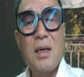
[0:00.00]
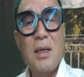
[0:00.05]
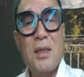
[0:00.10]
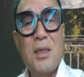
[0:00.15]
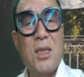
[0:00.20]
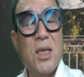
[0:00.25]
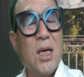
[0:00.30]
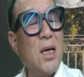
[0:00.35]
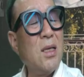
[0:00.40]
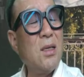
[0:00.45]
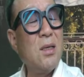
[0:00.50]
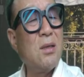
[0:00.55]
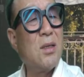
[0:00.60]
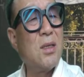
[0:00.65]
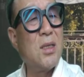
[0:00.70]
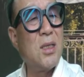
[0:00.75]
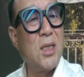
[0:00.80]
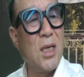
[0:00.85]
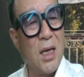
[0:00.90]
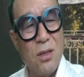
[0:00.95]
지하,
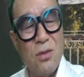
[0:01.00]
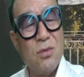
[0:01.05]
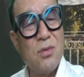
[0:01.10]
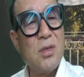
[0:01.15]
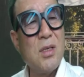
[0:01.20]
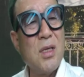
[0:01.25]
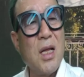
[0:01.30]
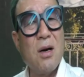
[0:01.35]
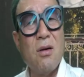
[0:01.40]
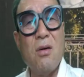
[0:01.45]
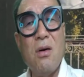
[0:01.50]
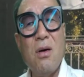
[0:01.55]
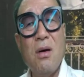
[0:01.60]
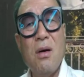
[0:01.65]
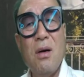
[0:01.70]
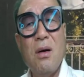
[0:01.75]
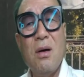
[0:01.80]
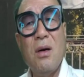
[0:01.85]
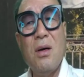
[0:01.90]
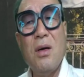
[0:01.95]
지하수 쓴다고?
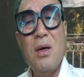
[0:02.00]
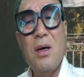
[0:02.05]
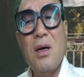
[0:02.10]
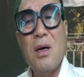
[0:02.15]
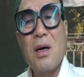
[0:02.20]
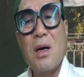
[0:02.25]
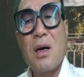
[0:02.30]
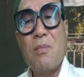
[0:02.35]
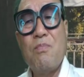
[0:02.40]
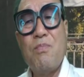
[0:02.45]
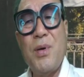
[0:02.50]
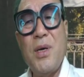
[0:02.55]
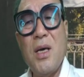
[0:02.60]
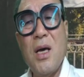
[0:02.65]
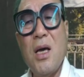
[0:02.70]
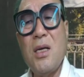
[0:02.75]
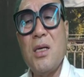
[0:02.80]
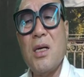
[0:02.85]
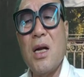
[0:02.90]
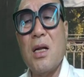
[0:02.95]

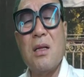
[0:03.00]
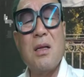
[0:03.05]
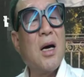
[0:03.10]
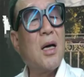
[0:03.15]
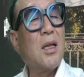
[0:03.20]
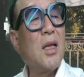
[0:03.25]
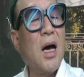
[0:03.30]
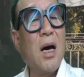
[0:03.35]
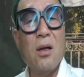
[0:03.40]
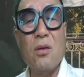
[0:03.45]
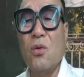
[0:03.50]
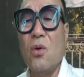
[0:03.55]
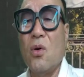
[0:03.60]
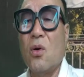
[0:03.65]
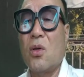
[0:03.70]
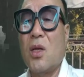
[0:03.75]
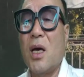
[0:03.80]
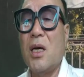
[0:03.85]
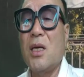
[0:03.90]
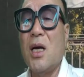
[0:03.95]
pH라든가 닭도,
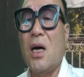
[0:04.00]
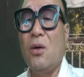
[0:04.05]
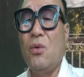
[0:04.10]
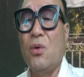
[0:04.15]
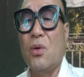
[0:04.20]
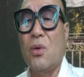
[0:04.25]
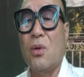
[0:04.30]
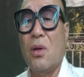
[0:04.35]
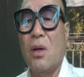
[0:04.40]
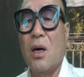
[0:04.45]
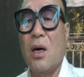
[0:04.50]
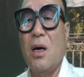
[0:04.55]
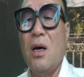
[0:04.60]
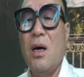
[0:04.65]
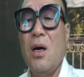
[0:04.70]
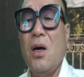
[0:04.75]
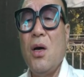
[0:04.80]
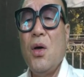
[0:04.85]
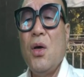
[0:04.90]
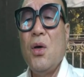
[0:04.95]
대장균, 어?
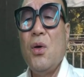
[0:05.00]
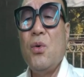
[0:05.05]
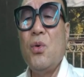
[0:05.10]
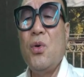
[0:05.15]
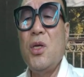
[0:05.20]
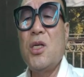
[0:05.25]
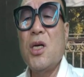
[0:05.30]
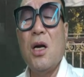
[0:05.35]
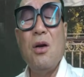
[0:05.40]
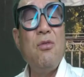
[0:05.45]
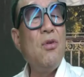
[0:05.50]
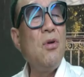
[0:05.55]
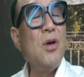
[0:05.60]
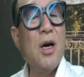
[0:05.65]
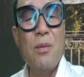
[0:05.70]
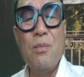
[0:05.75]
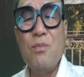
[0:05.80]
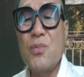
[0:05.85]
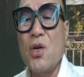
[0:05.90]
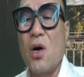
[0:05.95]
유리잔류,
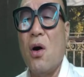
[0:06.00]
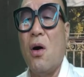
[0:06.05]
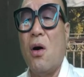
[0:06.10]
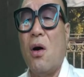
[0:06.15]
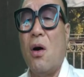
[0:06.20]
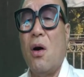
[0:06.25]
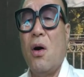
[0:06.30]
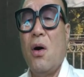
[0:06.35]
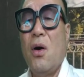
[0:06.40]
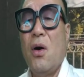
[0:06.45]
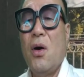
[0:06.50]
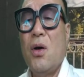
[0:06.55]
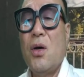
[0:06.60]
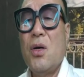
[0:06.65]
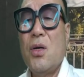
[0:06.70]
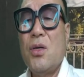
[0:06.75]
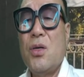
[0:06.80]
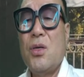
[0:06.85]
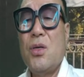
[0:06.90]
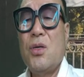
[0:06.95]
염소
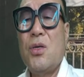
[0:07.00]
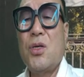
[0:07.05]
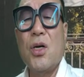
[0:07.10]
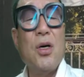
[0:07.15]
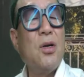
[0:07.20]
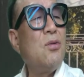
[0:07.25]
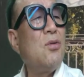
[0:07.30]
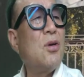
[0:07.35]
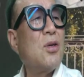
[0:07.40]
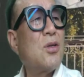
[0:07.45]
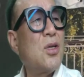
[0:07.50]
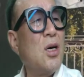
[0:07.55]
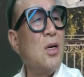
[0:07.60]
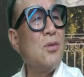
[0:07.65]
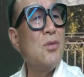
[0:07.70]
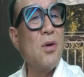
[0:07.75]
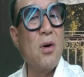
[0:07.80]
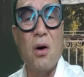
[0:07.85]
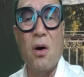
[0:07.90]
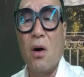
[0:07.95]
저리적
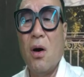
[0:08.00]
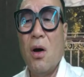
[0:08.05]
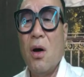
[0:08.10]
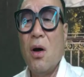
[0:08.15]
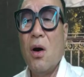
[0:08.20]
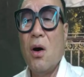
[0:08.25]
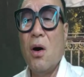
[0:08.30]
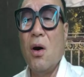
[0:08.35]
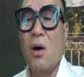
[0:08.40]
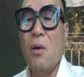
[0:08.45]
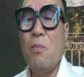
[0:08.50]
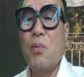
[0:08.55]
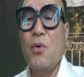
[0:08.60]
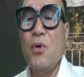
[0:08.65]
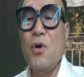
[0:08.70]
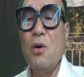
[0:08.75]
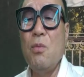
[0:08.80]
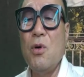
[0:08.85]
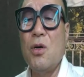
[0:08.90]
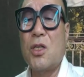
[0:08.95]
청소, 어,
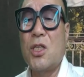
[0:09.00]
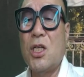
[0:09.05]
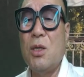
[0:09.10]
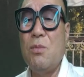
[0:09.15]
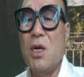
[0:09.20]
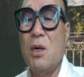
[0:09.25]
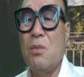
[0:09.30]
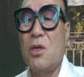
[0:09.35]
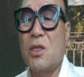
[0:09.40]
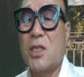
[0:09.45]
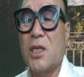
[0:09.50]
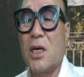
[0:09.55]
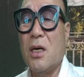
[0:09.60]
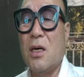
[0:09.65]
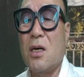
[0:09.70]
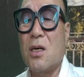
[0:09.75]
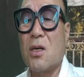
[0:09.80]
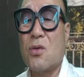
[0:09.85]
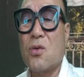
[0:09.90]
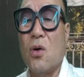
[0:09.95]
부해물, 침전물
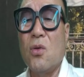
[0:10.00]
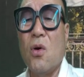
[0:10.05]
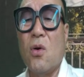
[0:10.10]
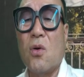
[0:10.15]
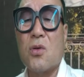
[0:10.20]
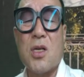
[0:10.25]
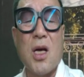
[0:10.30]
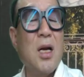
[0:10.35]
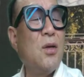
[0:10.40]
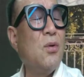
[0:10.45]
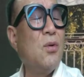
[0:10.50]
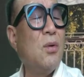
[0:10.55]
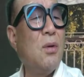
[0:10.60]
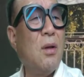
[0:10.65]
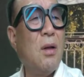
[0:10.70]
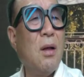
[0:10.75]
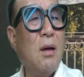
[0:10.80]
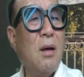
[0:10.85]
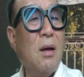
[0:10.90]
제거, 소독, 살균